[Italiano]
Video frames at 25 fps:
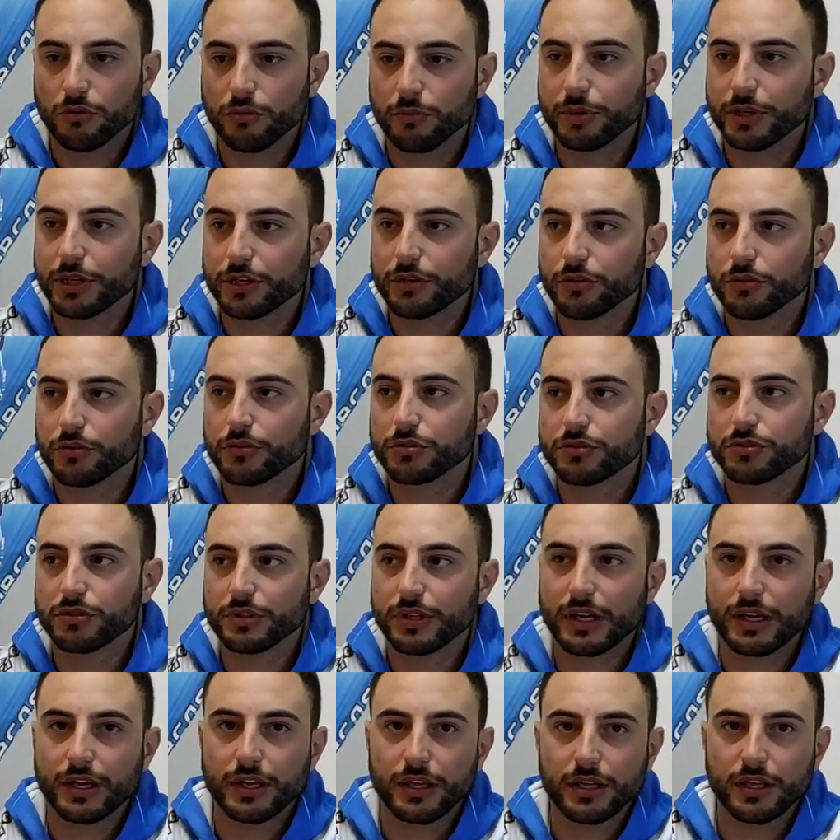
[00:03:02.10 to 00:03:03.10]
un percorso
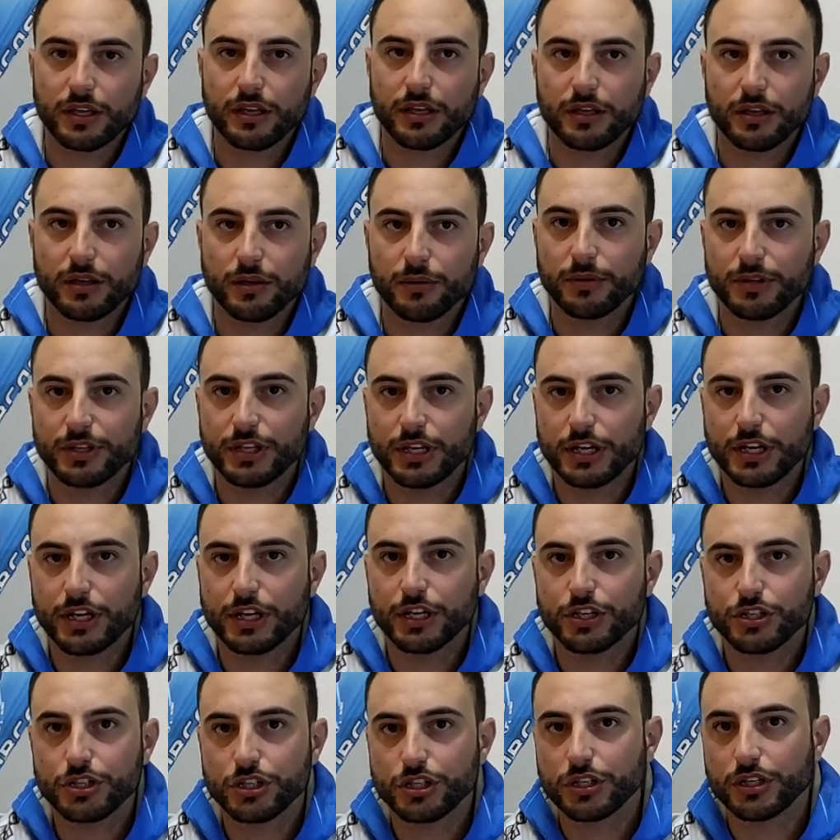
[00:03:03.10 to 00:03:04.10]
dai
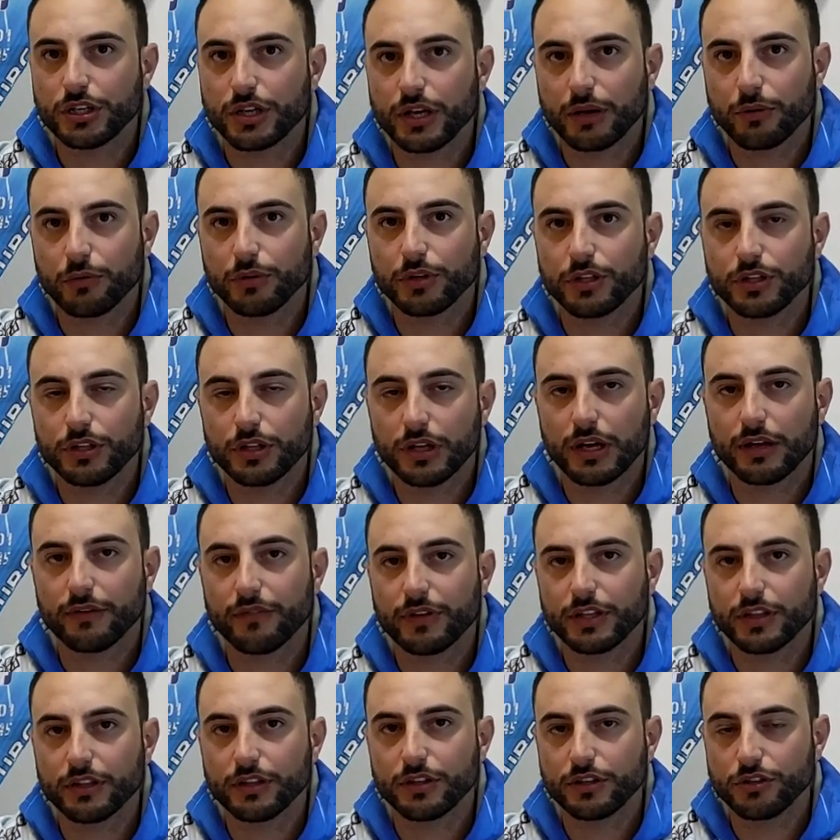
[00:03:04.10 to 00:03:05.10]
10 ai, 15, ai
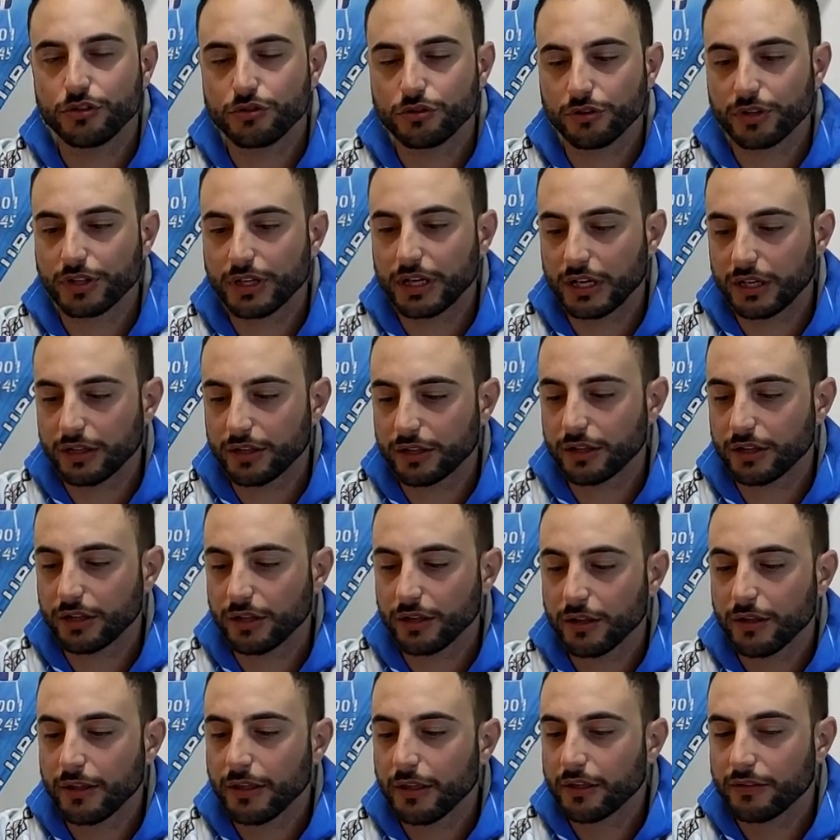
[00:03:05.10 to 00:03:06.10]
20
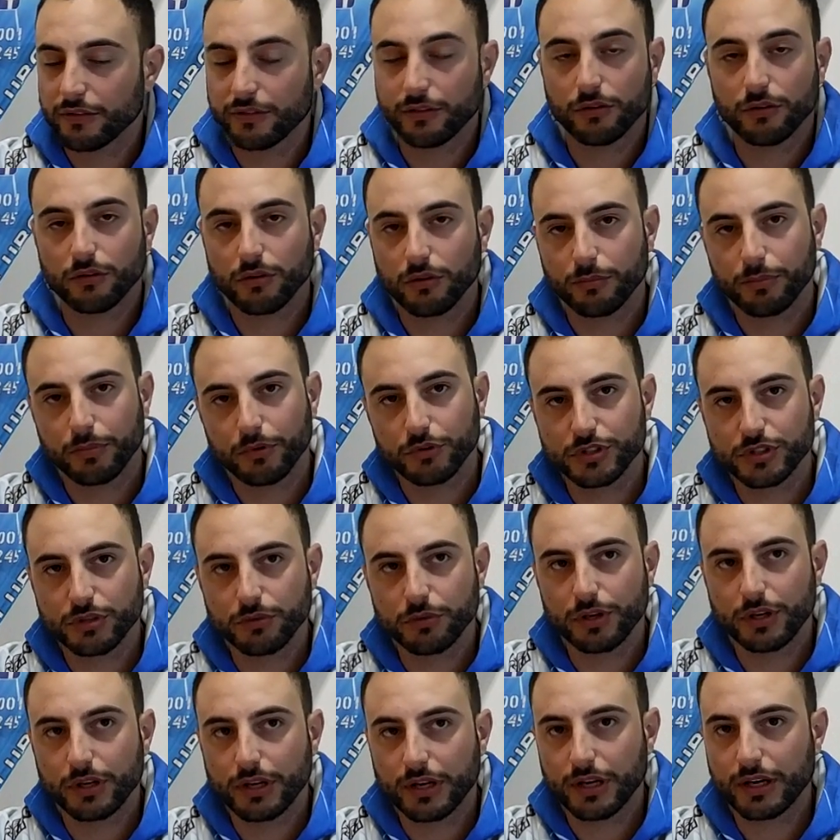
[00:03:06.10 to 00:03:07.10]
giornate se non
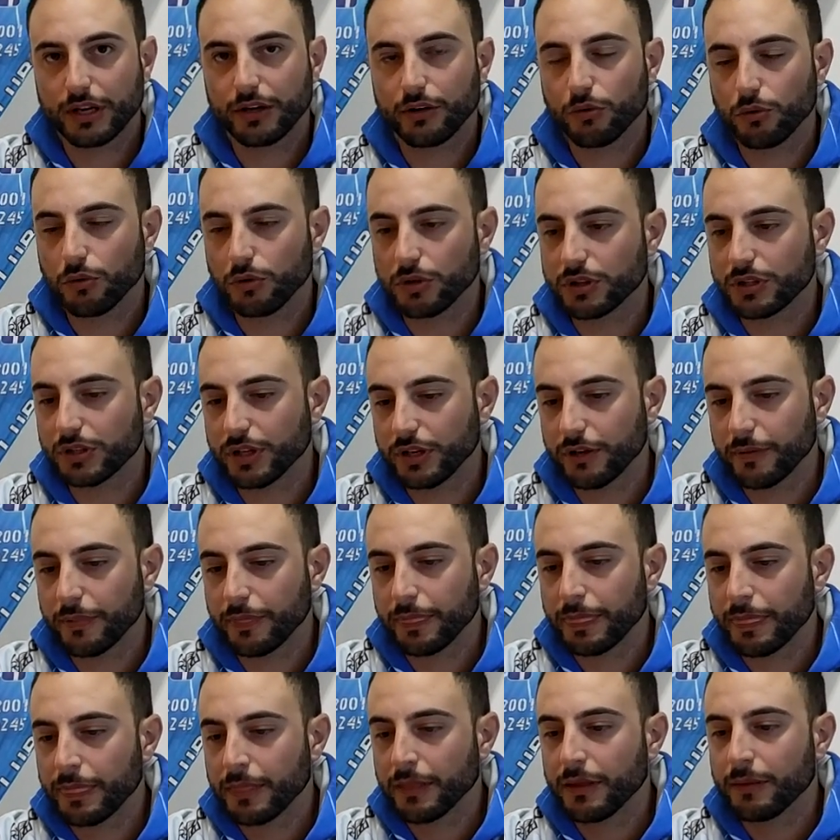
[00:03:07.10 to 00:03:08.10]
proseguire anche
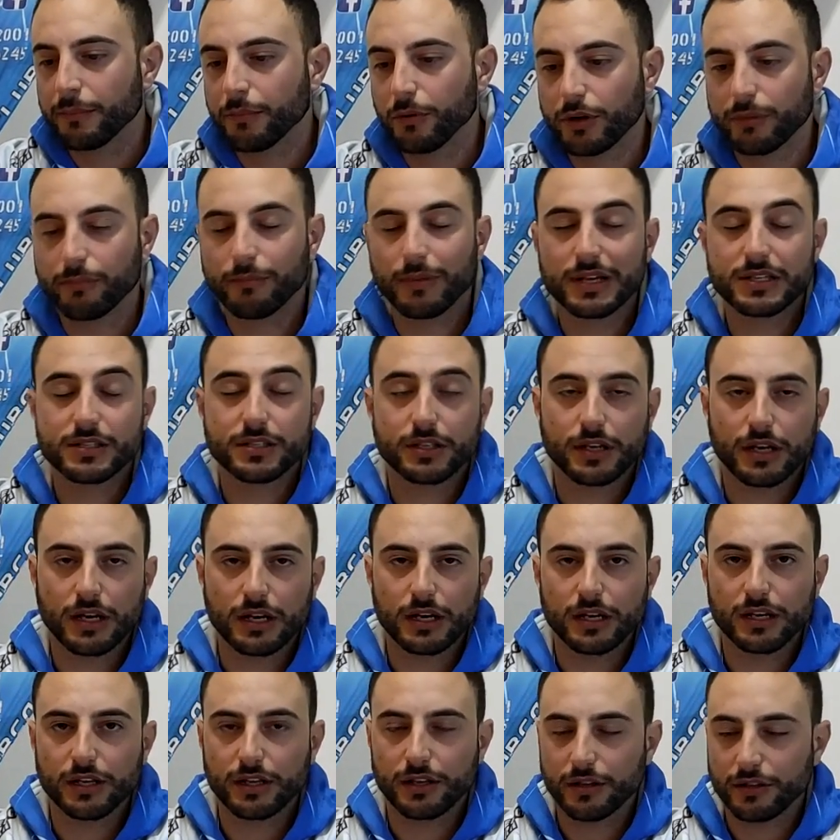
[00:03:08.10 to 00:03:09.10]
oltre poi in base
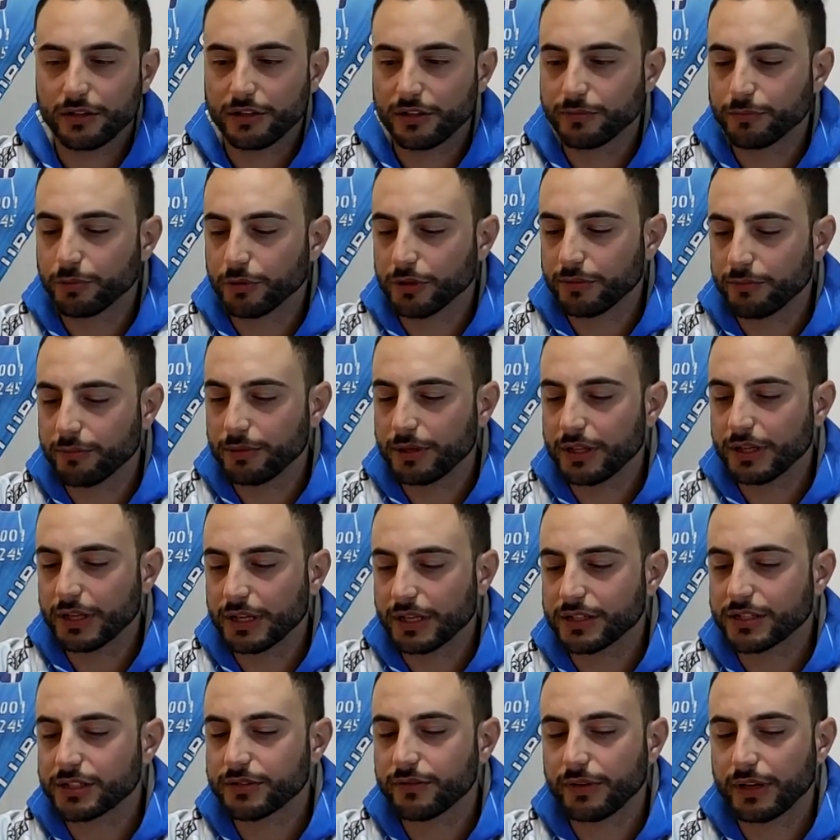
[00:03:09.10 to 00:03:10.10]
alle disponibilità
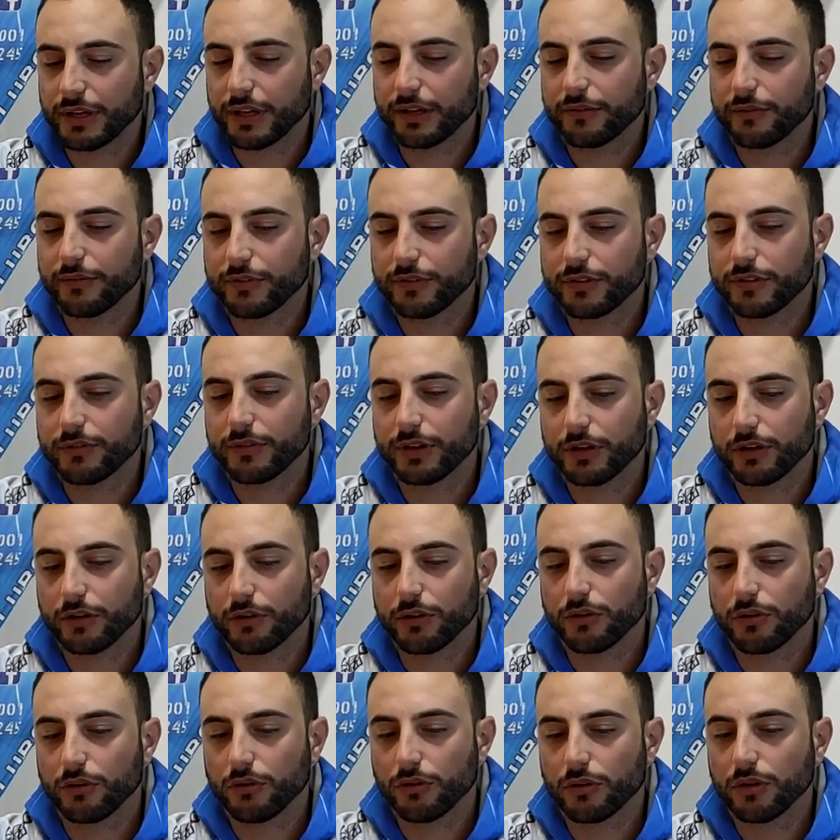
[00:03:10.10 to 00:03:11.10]
che, si, che si
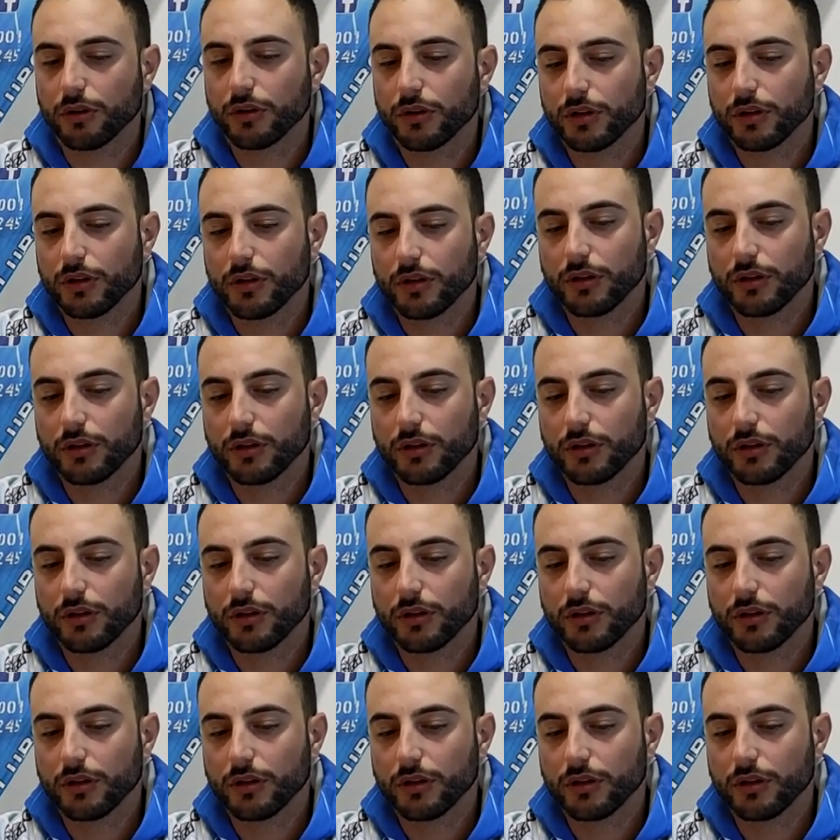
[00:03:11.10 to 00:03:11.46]
vengono